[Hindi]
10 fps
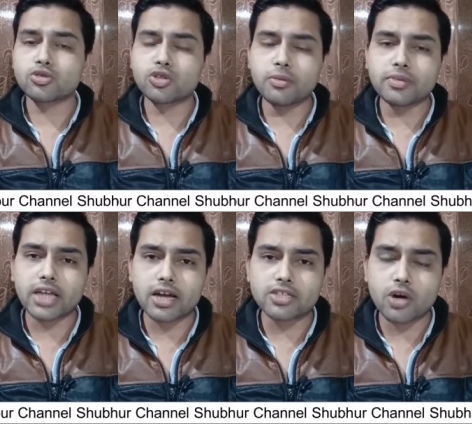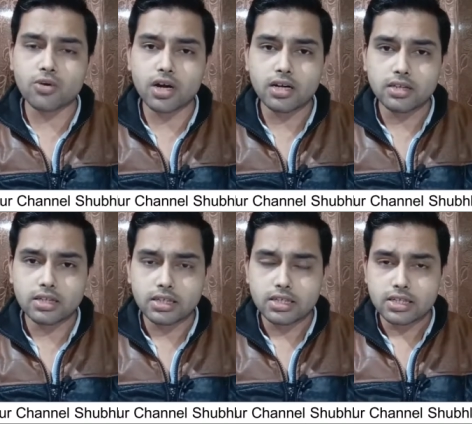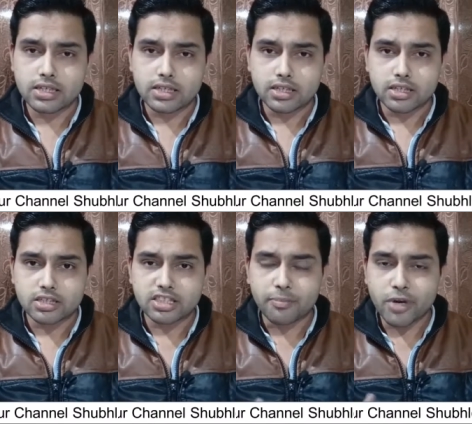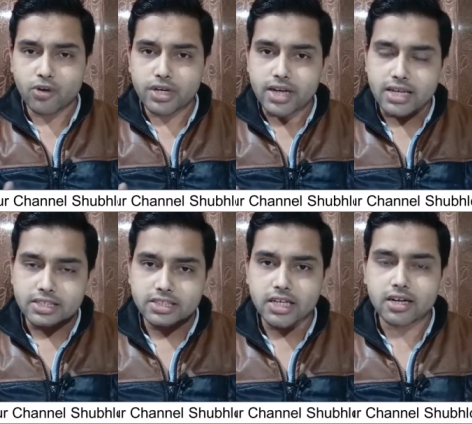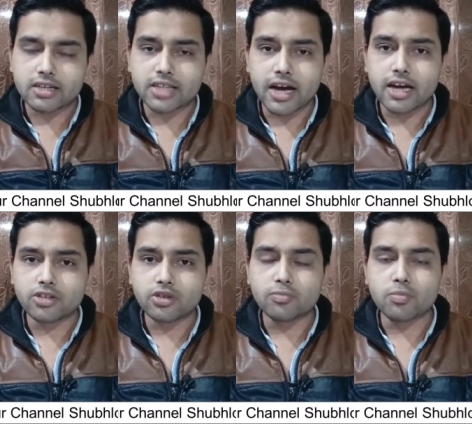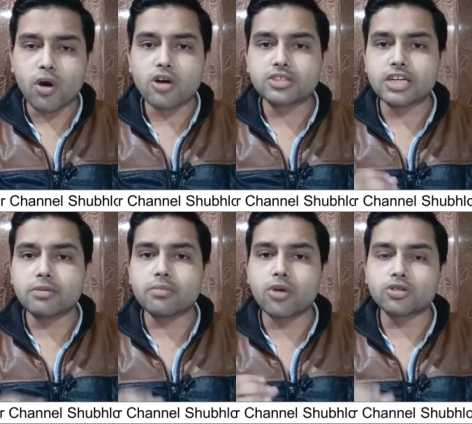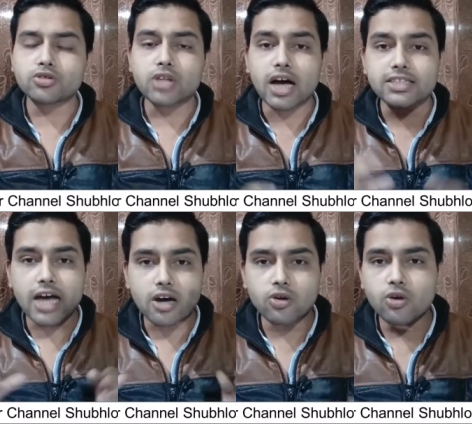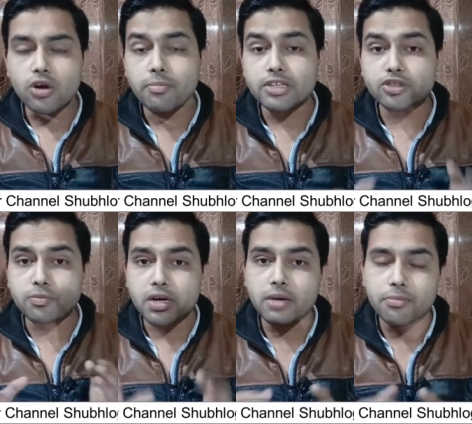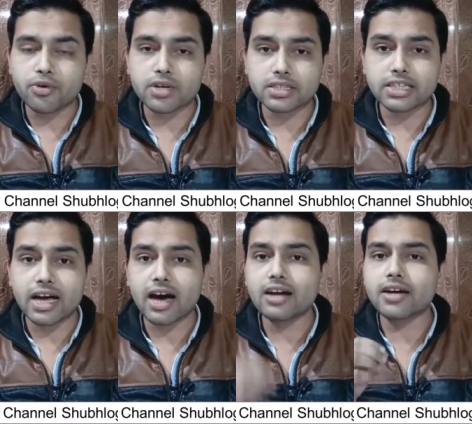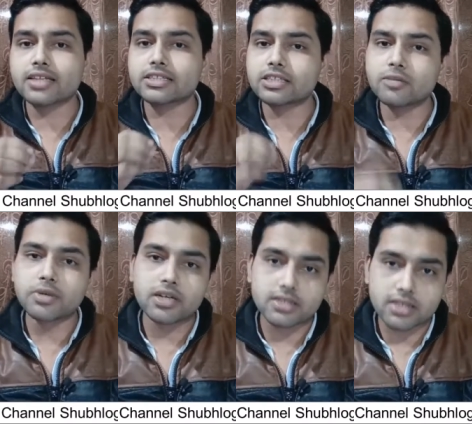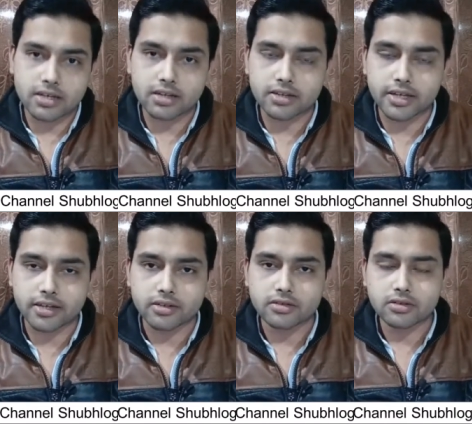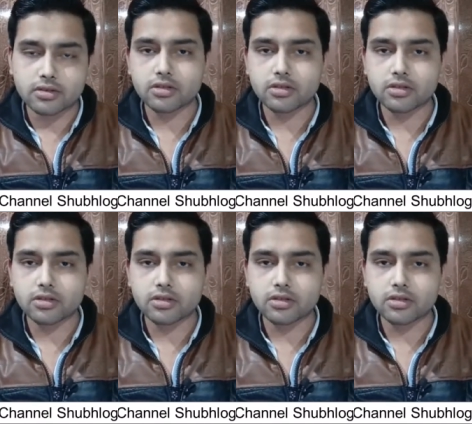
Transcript: तो दोस्तों मैं बताना चाहूंगा जब भी कोई ट्रांजेक्शन करता है तो ब्लॉकचेन में मौजूद हजारों लोग अपने सुपर कंप्यूटर से हर ट्रांजेक्शन पर नजर रखते हैं